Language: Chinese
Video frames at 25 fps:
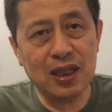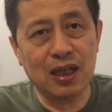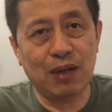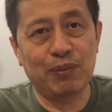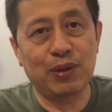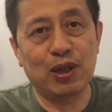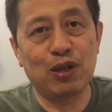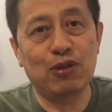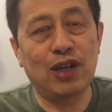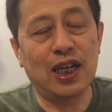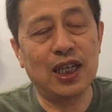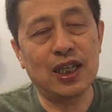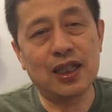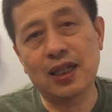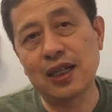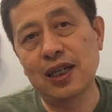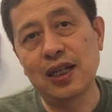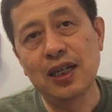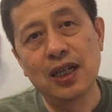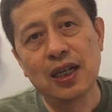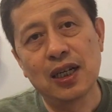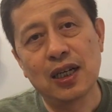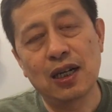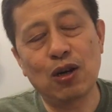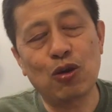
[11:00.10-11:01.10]
点没怀疑
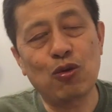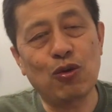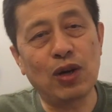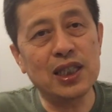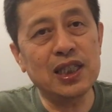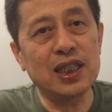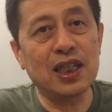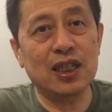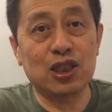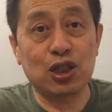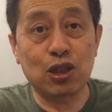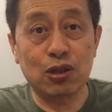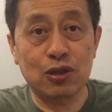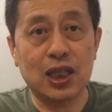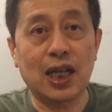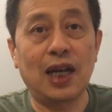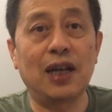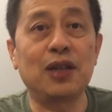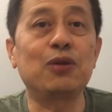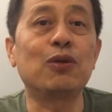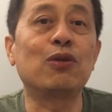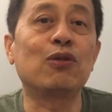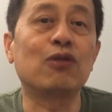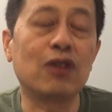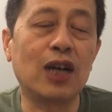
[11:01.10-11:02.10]
他啊，关键时候才
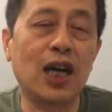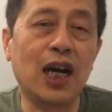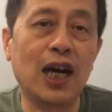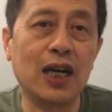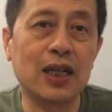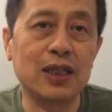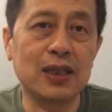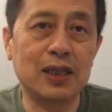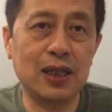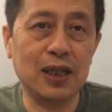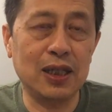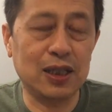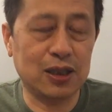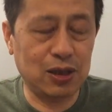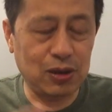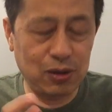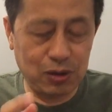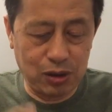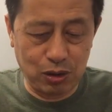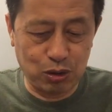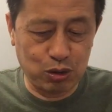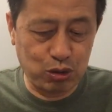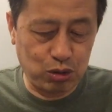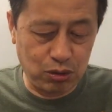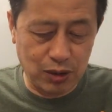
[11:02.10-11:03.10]
用啊，这个时候
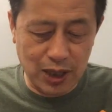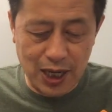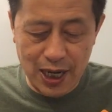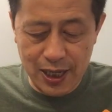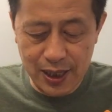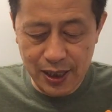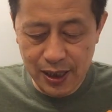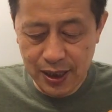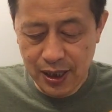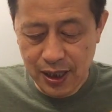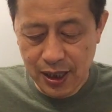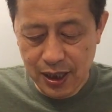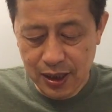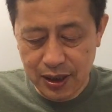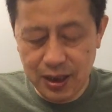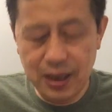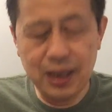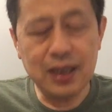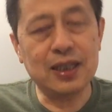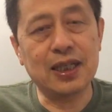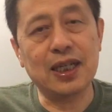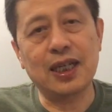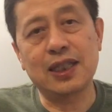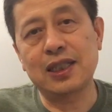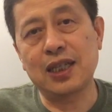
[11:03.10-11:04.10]
就出来了，提
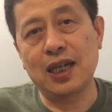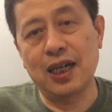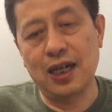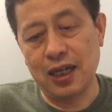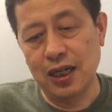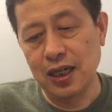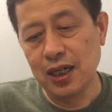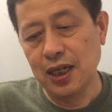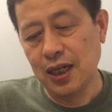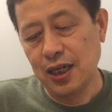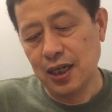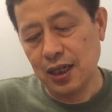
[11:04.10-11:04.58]
醒大家啊。